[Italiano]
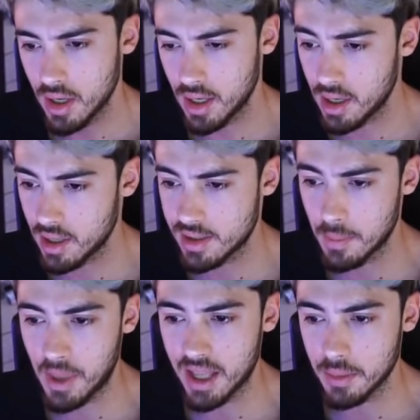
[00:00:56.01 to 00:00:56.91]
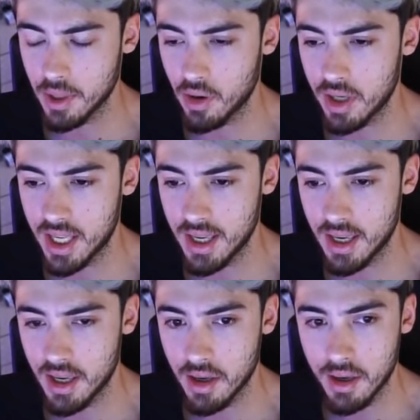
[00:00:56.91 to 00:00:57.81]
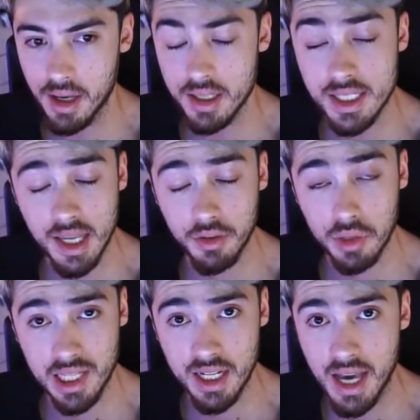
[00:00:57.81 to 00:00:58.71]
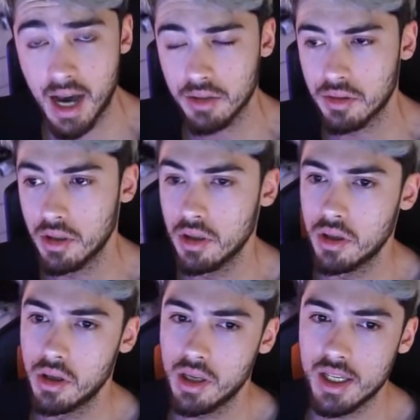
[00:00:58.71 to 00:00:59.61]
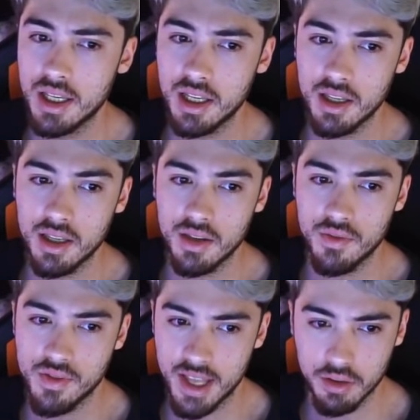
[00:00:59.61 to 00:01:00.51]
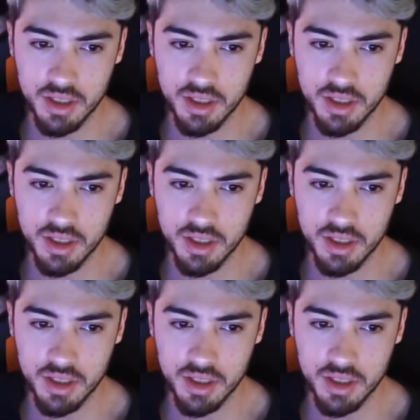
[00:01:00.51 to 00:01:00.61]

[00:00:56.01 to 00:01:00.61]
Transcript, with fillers: Eh, sappiate però che essendo italiano e vivendo in